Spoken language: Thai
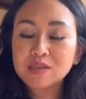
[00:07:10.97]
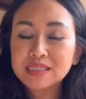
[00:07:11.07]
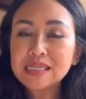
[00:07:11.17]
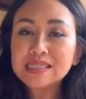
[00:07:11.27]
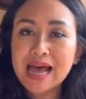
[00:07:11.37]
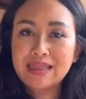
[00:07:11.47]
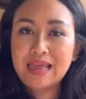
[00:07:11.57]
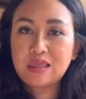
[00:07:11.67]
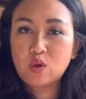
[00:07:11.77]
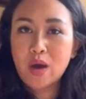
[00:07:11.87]
ซื่อสัตย์ใน
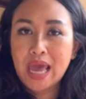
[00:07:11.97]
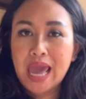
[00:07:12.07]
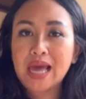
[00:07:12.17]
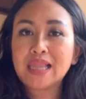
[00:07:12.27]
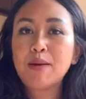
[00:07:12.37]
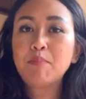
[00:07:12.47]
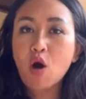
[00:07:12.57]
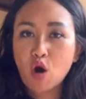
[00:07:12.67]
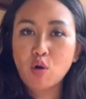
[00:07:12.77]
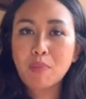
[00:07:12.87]
ตัวเองแล้วบ
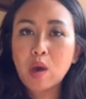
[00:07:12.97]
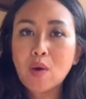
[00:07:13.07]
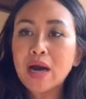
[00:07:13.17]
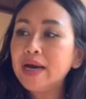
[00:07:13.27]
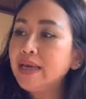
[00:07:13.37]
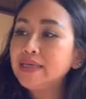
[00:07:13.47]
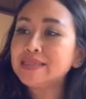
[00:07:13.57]
อกออกไปว่าเฮ้ย